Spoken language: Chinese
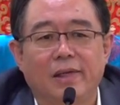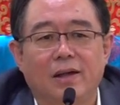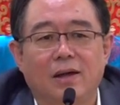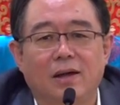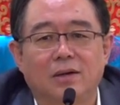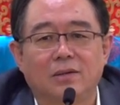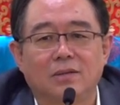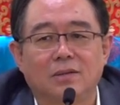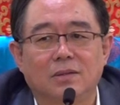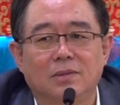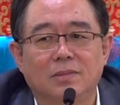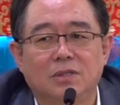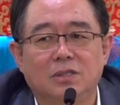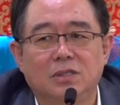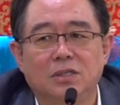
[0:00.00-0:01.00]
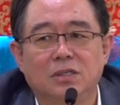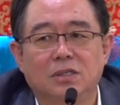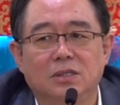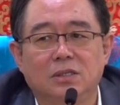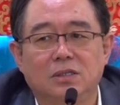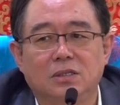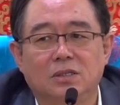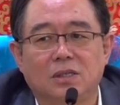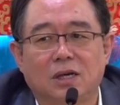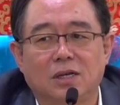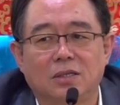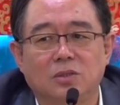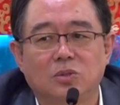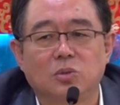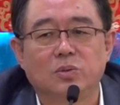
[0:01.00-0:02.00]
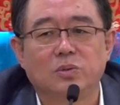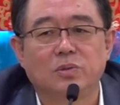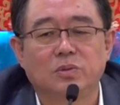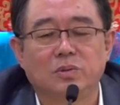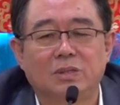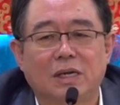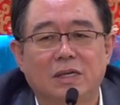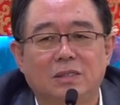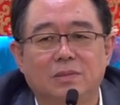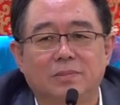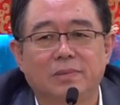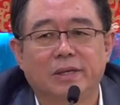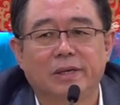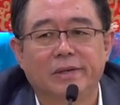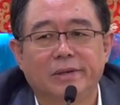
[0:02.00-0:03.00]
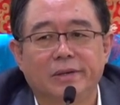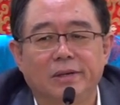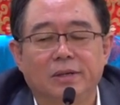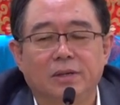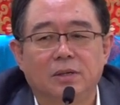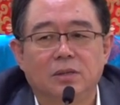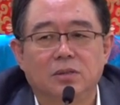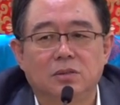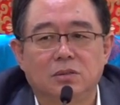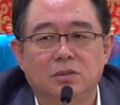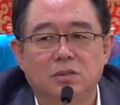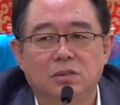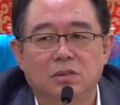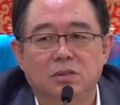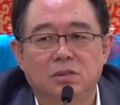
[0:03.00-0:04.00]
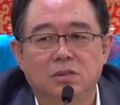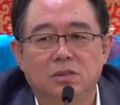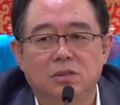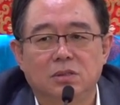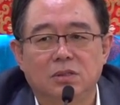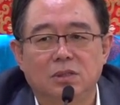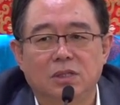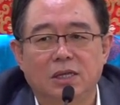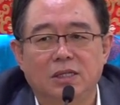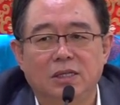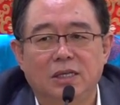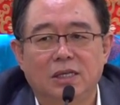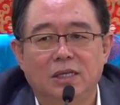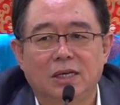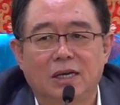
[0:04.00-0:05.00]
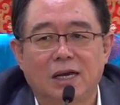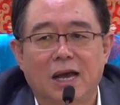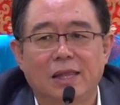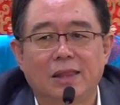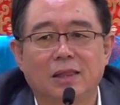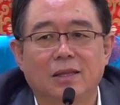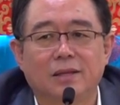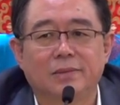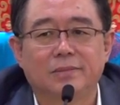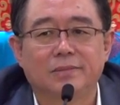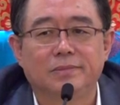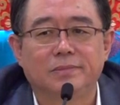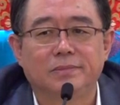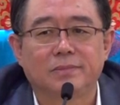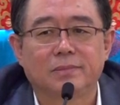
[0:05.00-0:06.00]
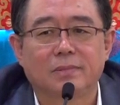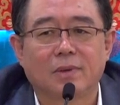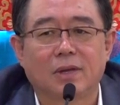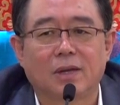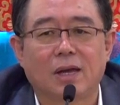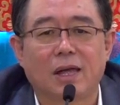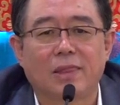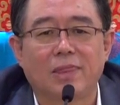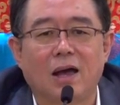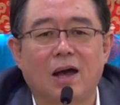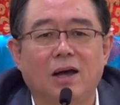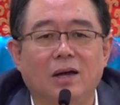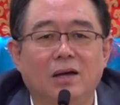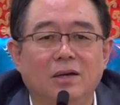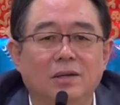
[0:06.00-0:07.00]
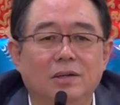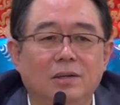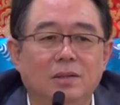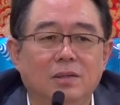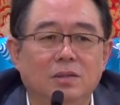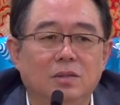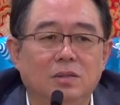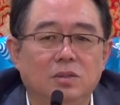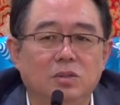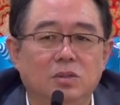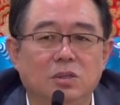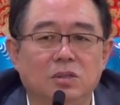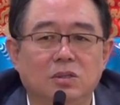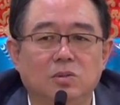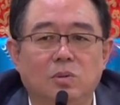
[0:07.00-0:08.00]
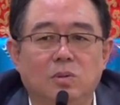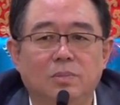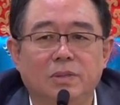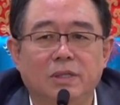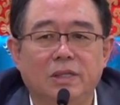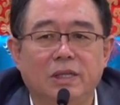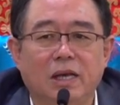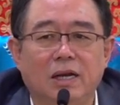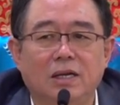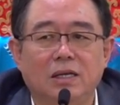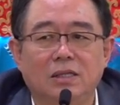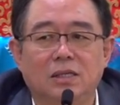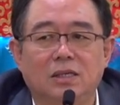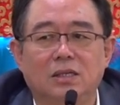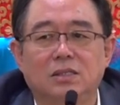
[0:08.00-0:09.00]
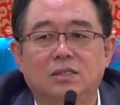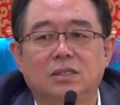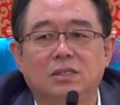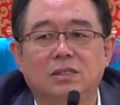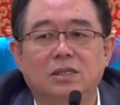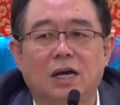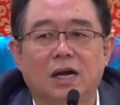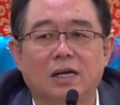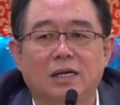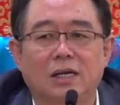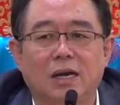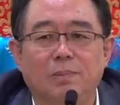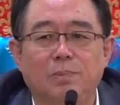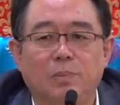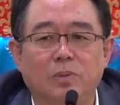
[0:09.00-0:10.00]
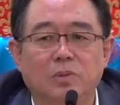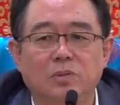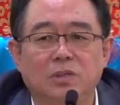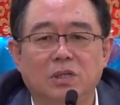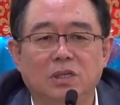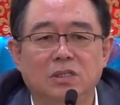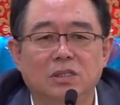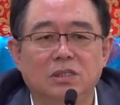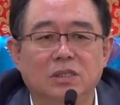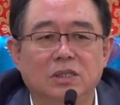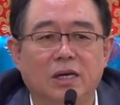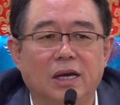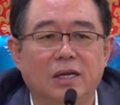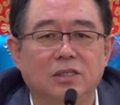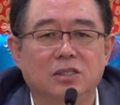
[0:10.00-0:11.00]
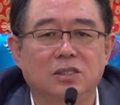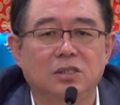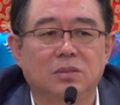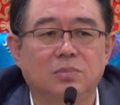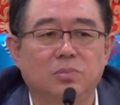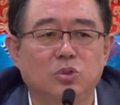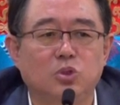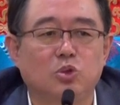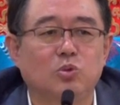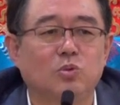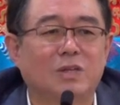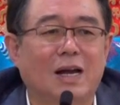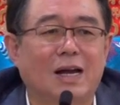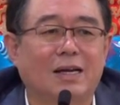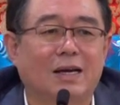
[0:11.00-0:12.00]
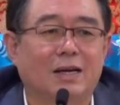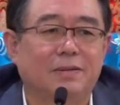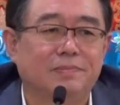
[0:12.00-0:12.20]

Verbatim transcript: 啊，那么这个它的作用在什么呢？就是嫩你的肝，肝呐，随着我们的年龄的增长，肝部你已经开始不舒展了。